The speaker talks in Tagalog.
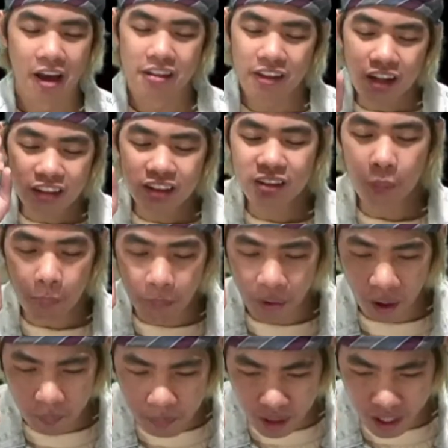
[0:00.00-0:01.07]
That's the
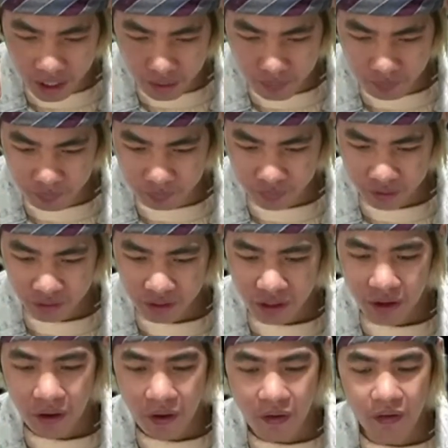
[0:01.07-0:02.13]
problem.
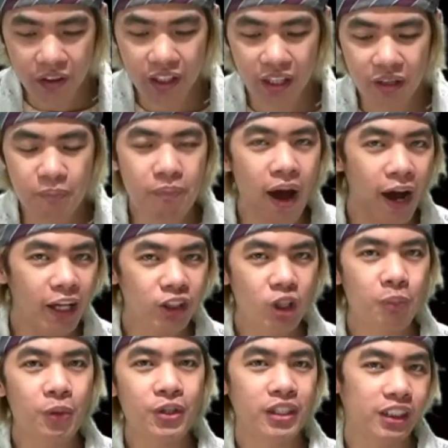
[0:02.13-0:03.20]
Okay, bakit ko
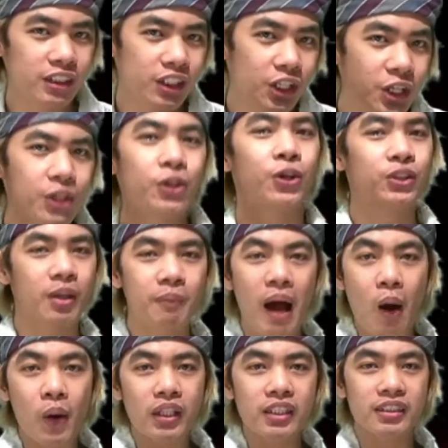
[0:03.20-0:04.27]
po nasi-share ito sa
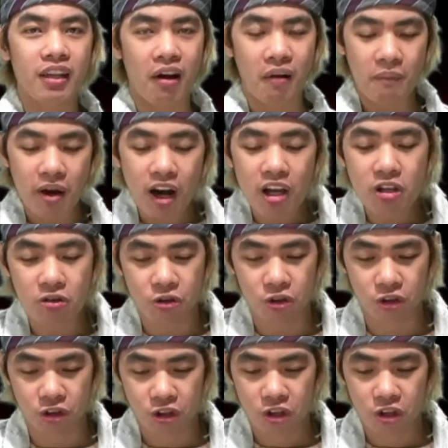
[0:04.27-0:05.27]
bawat isa, mga youth?